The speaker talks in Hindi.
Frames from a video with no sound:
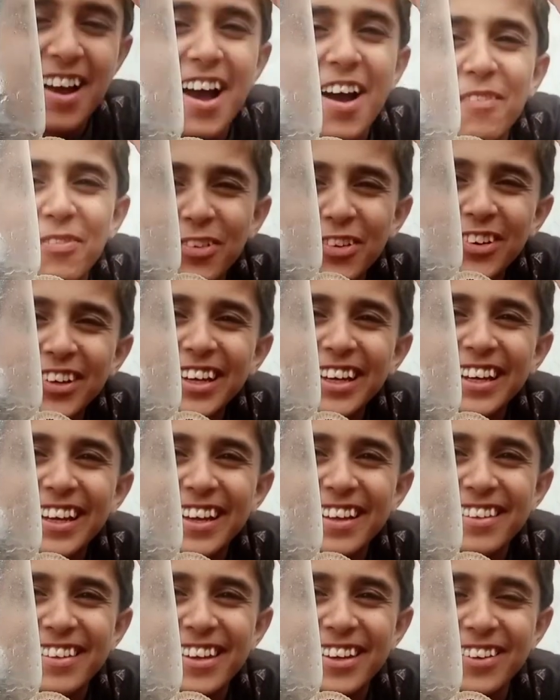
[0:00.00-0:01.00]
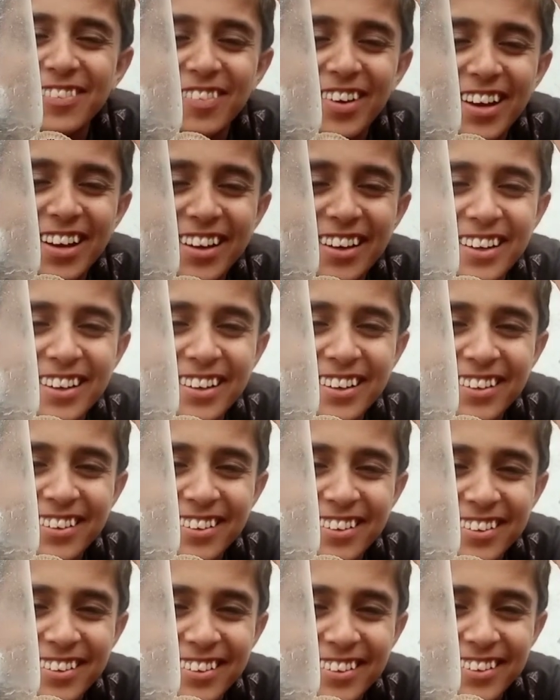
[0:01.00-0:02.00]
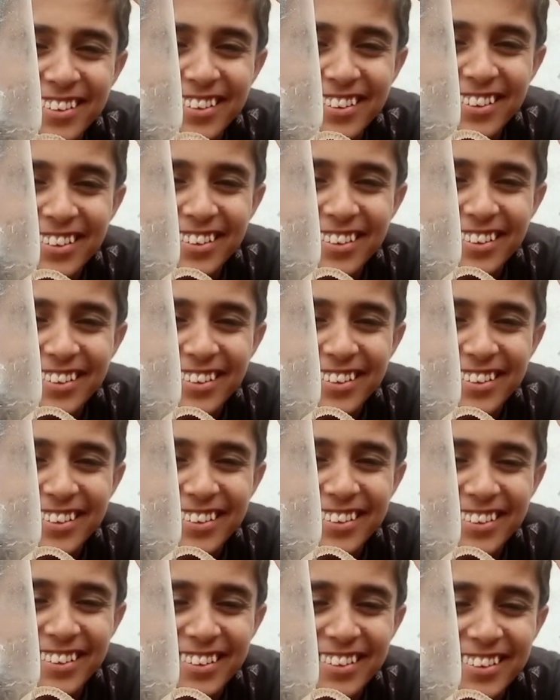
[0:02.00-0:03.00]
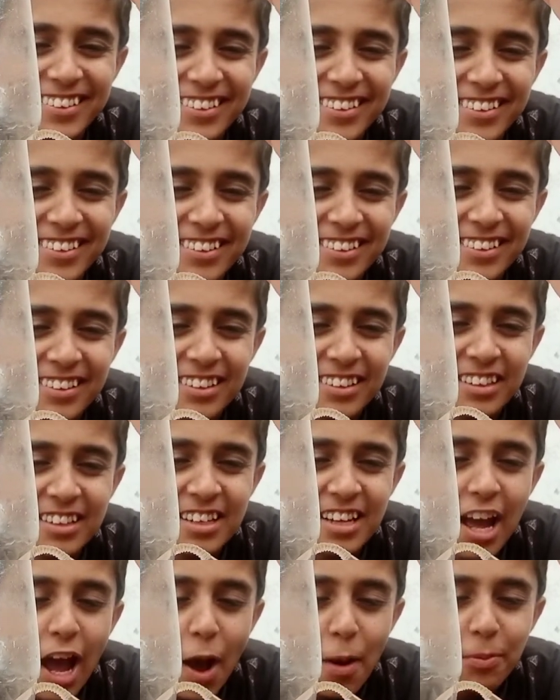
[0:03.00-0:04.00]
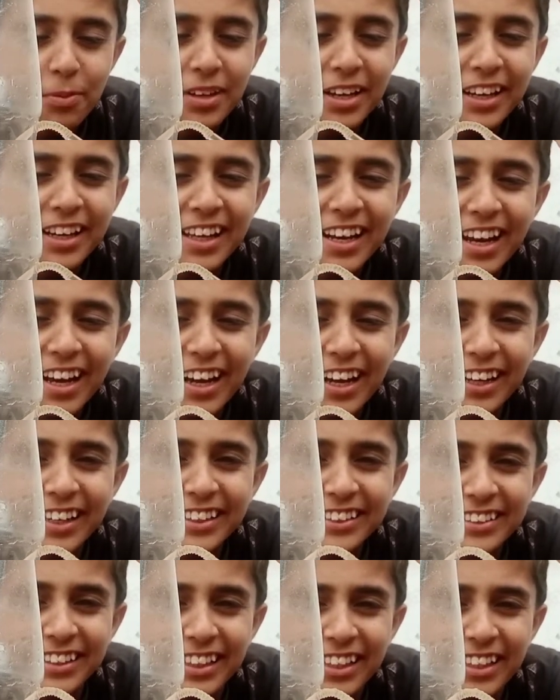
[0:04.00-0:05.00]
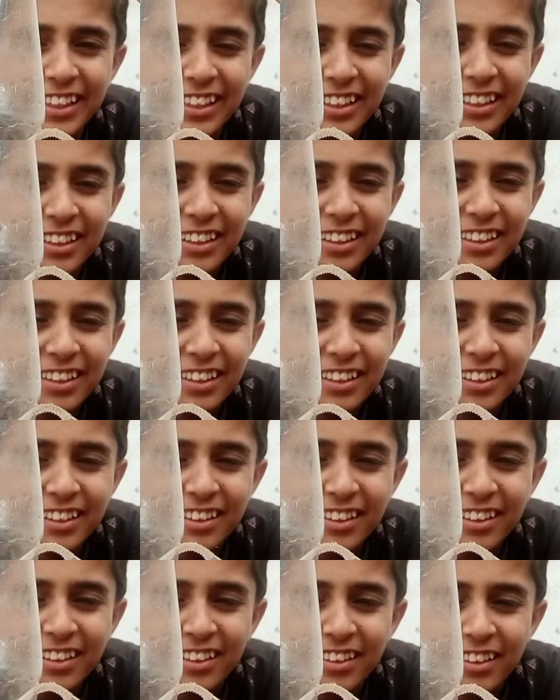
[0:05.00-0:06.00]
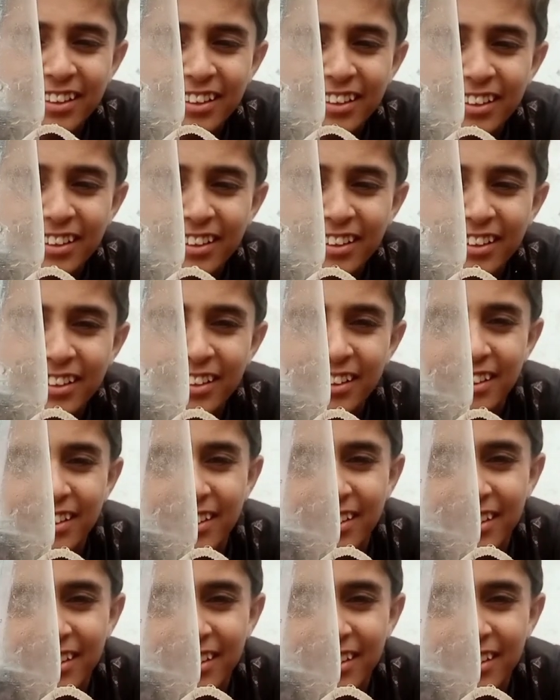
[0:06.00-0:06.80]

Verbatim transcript: अब क्यों रोकूँ ये चलने दे अब ये गिरेगा नीचे अब आगे पानी